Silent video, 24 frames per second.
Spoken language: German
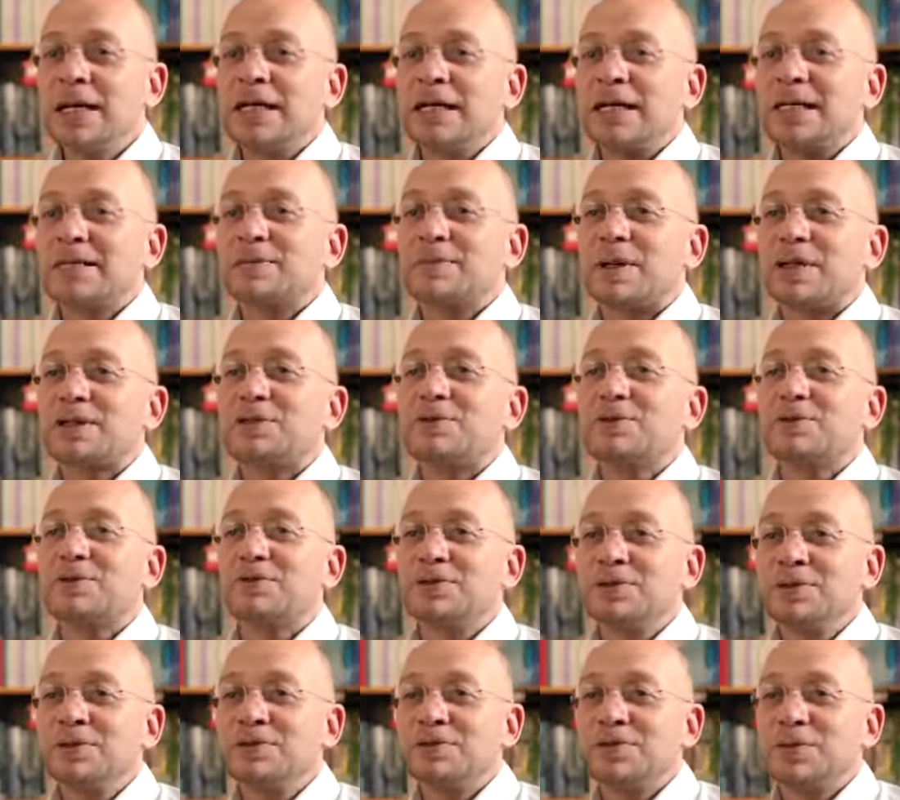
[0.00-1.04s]
dass man zu
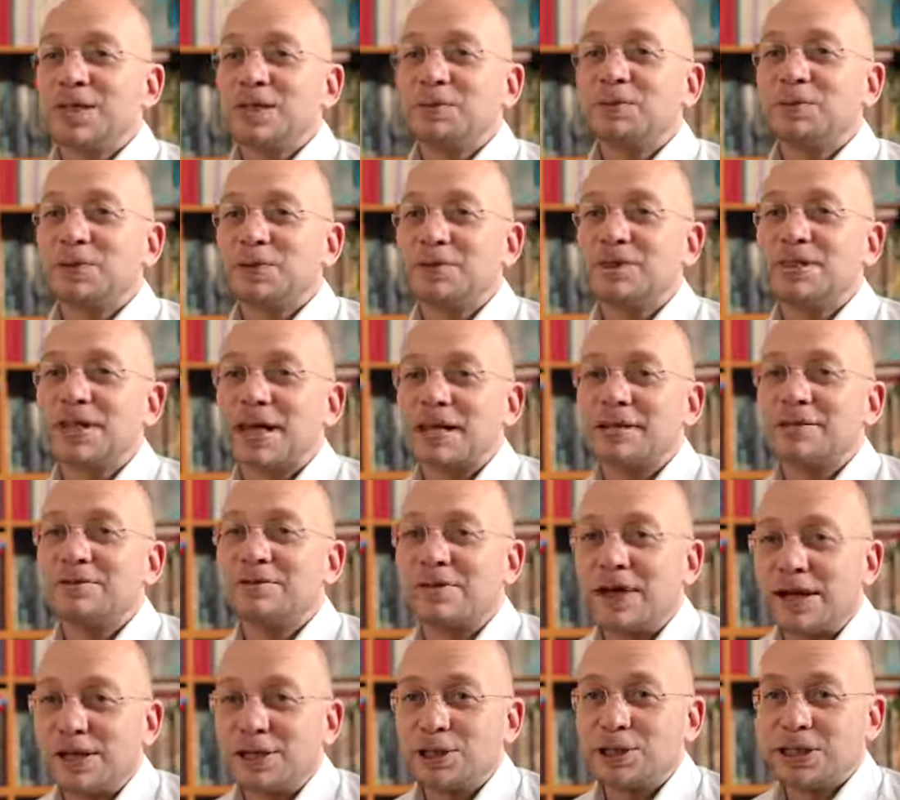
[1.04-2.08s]
50 Prozent
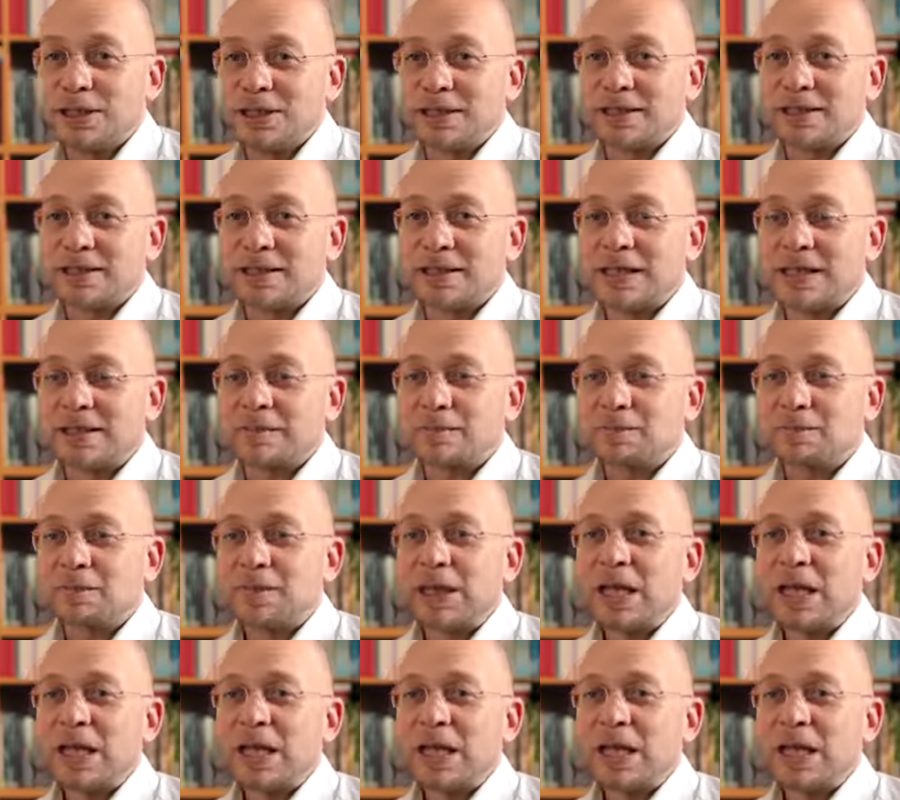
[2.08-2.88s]
falsch liegen kann.